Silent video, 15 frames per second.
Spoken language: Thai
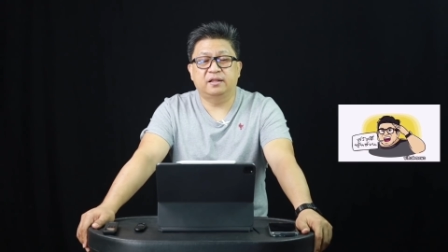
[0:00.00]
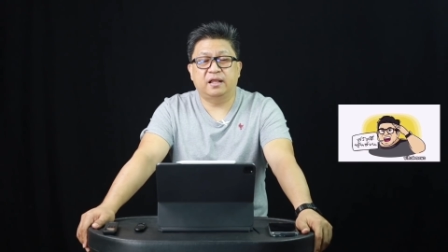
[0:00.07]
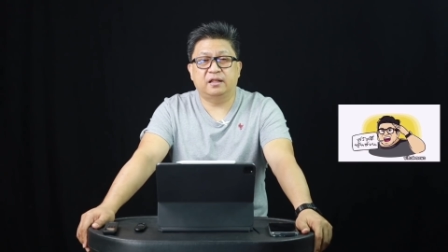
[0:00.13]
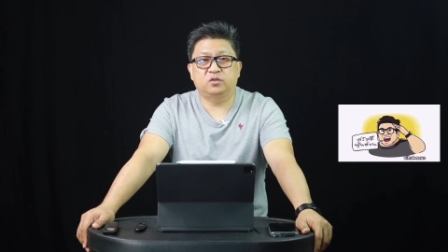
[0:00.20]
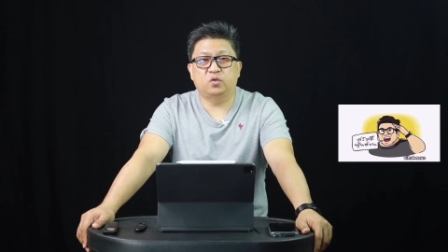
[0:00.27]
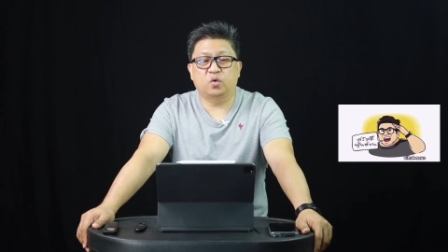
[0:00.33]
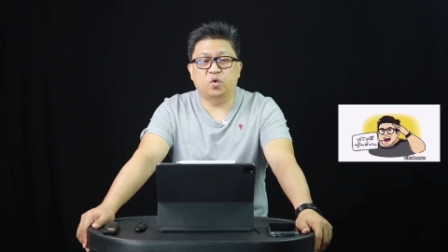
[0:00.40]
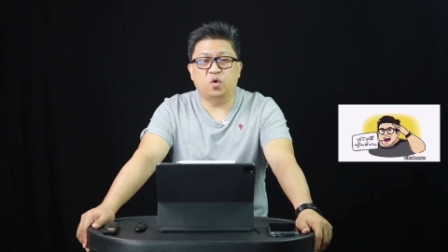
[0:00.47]

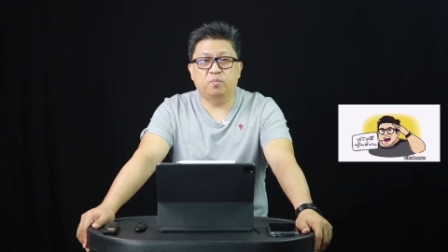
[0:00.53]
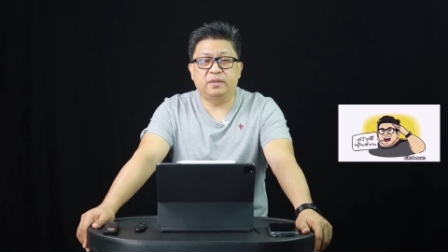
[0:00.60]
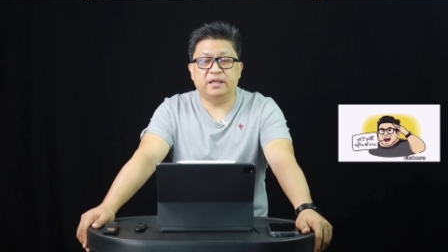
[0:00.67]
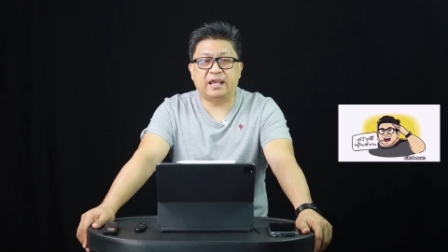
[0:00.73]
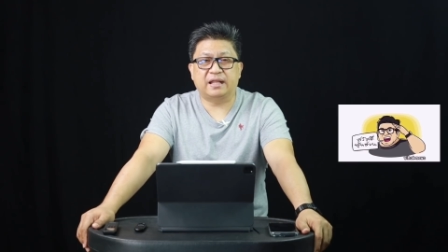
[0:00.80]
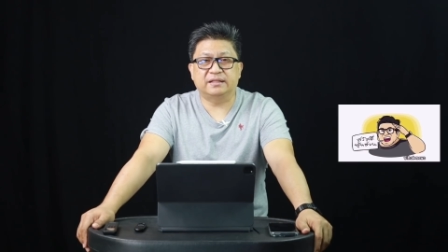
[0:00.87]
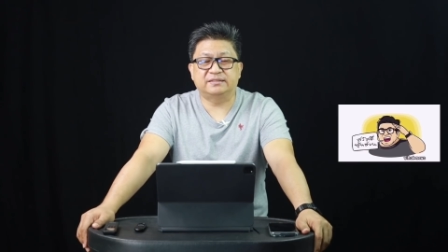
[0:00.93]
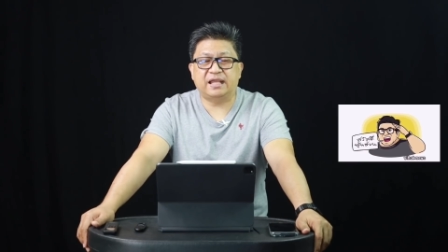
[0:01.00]
นะตกลง
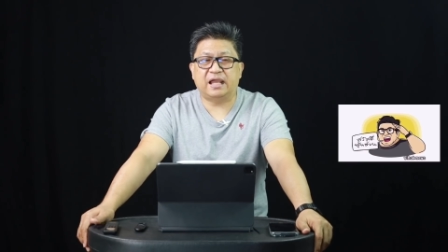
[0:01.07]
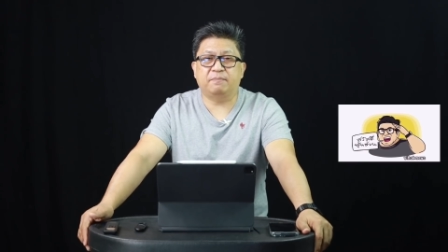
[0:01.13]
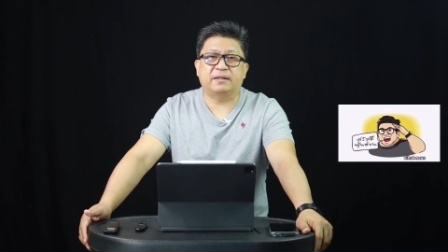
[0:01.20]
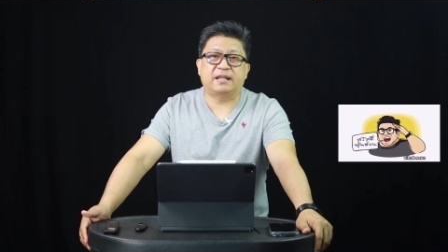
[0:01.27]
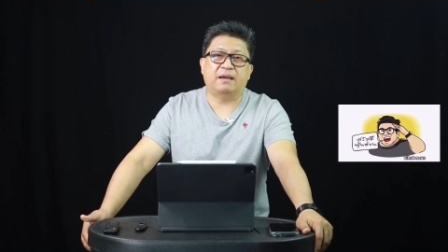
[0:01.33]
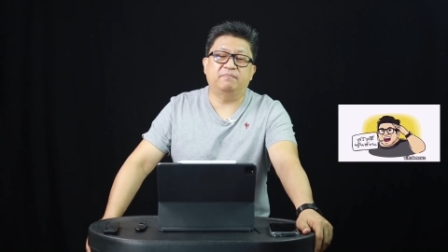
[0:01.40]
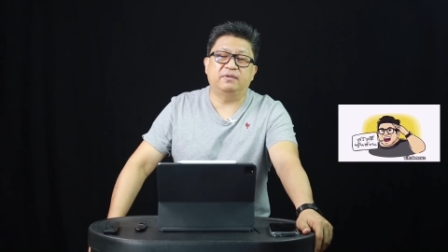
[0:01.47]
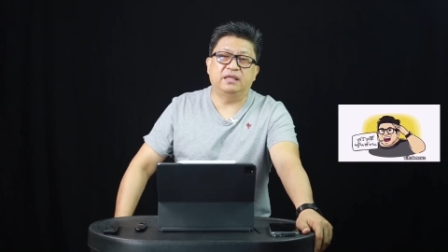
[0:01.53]
มีการจ้าง
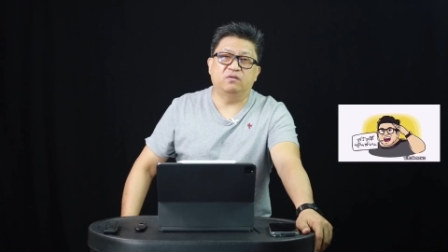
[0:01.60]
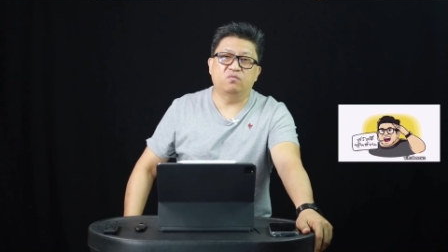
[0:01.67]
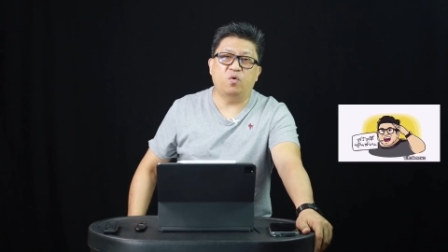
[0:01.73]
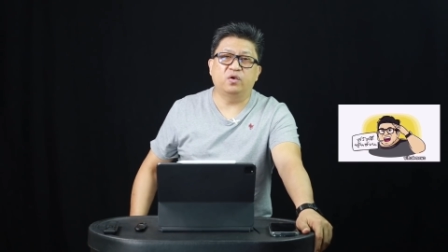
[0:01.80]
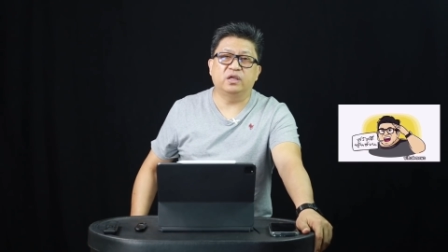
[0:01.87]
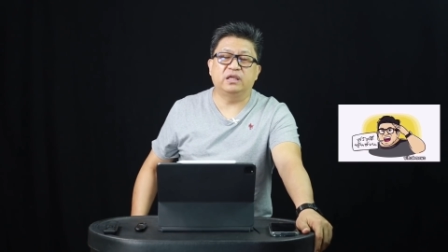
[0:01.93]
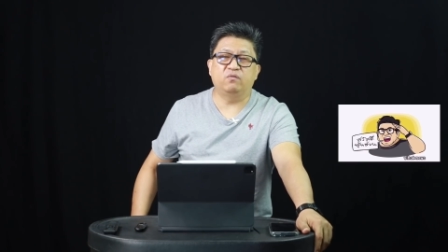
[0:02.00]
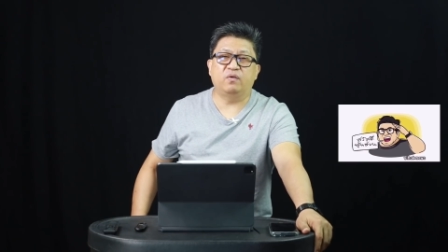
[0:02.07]
ไปทำอีว
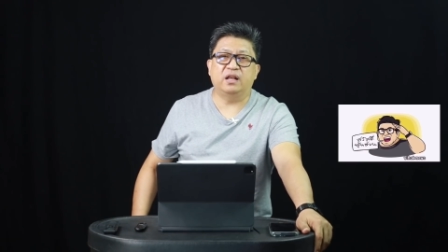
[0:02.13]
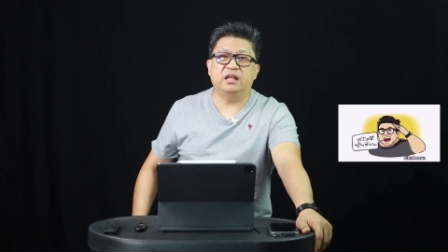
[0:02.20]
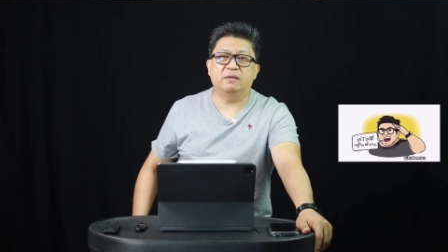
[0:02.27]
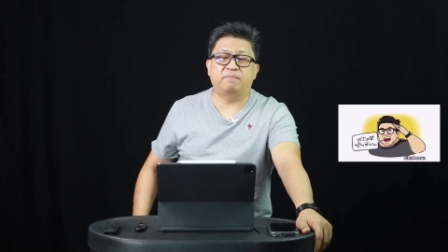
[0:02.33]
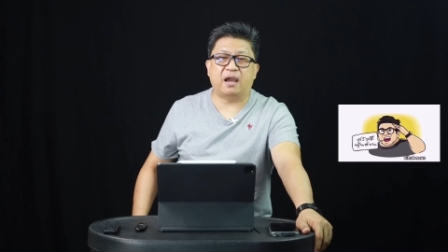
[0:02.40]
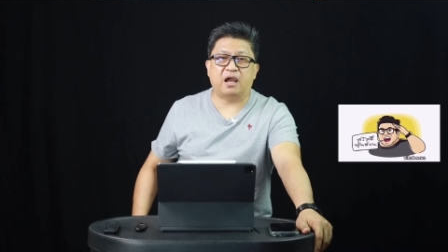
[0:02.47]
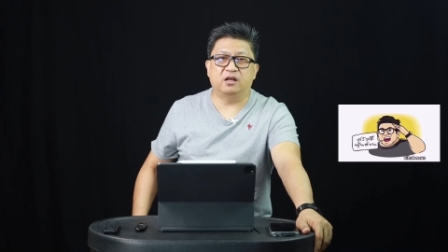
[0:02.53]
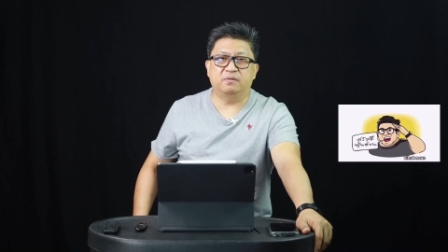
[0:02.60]
งอีเวนต์ห
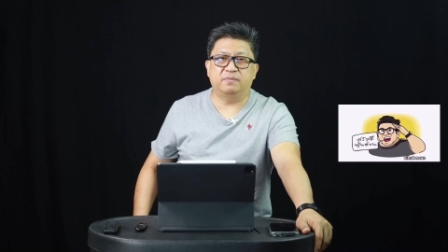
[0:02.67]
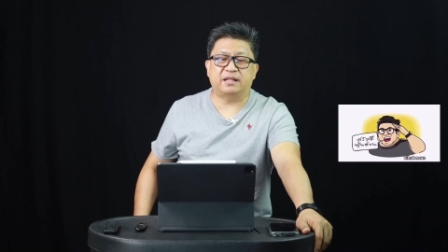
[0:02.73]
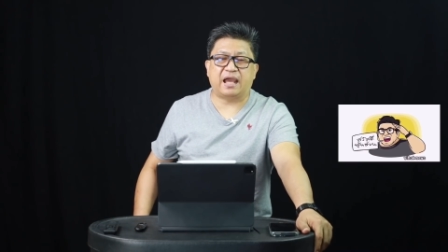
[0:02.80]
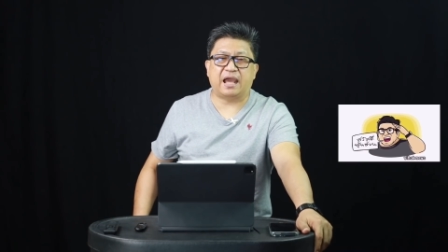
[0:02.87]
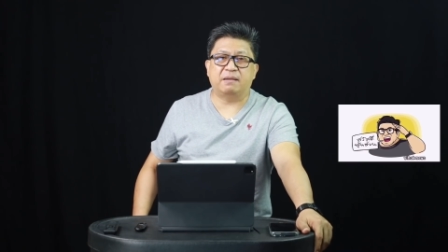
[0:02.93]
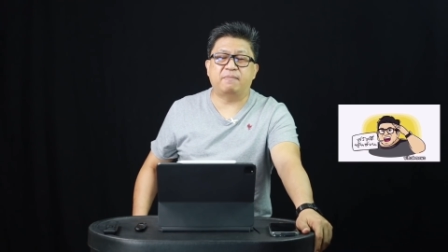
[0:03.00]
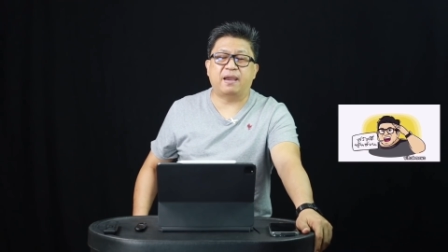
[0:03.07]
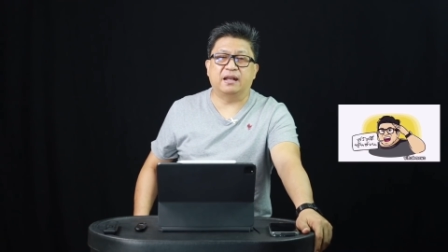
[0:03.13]
รือเปล่าหรือไป
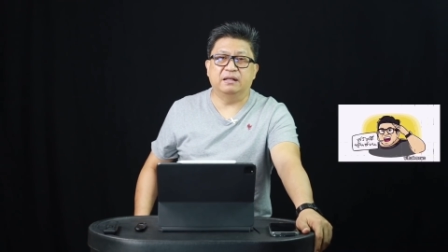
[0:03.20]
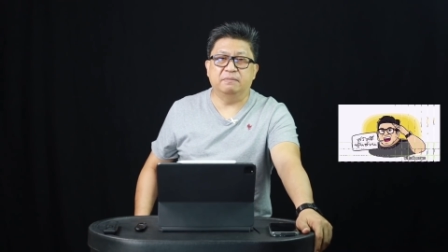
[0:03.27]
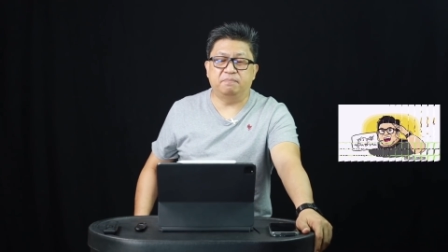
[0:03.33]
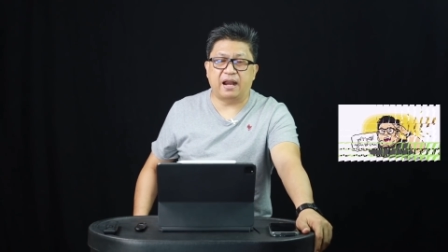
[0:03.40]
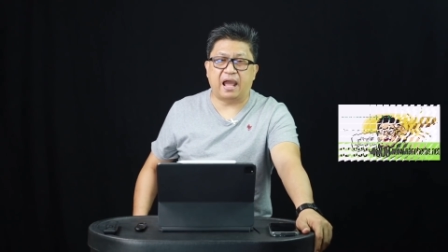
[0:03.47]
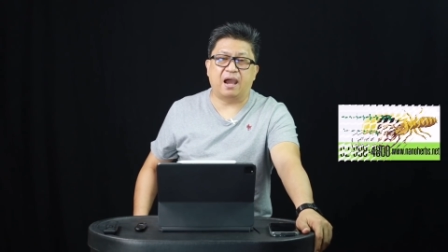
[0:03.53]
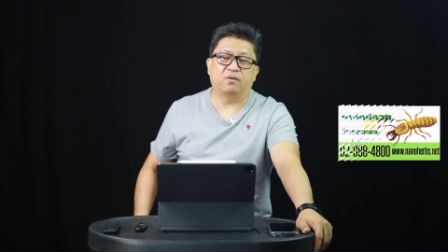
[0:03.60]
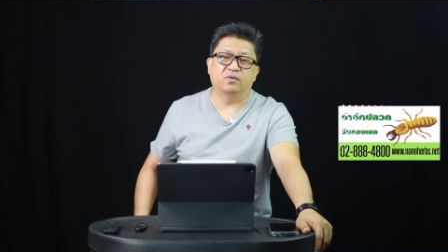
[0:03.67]
ถ่ายแบบหรือ
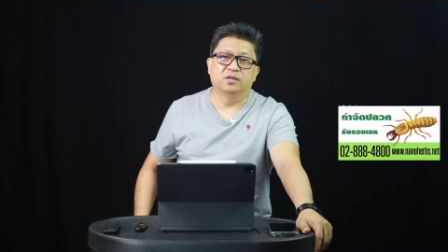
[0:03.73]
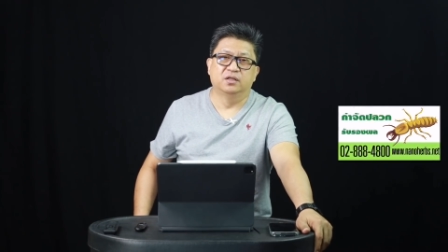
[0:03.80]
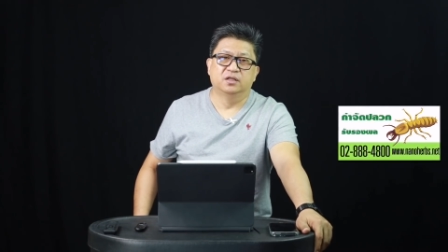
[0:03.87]
เปล่า